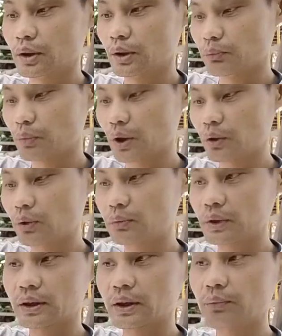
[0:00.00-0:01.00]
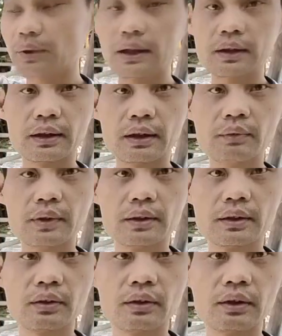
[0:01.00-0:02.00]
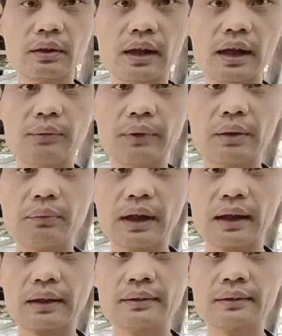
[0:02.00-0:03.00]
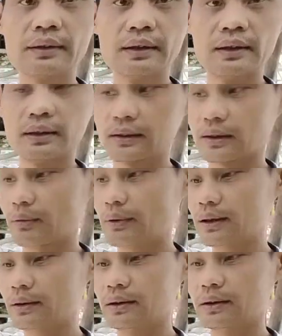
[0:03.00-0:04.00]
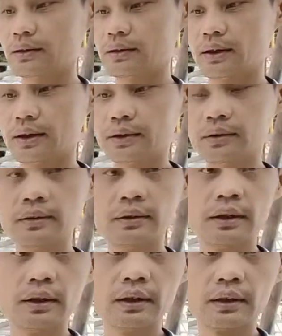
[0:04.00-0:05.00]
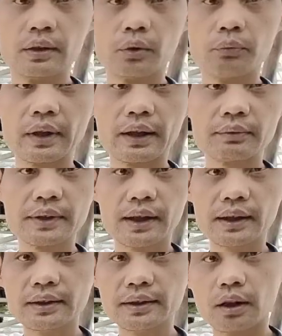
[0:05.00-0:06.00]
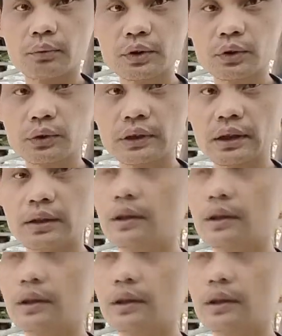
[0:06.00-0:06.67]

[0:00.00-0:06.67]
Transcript: Mọi hôm thì các bác em lên có 2-3 bảng các bác à, lấy Thì hôm nay em sẽ lên nhiều một chút nhá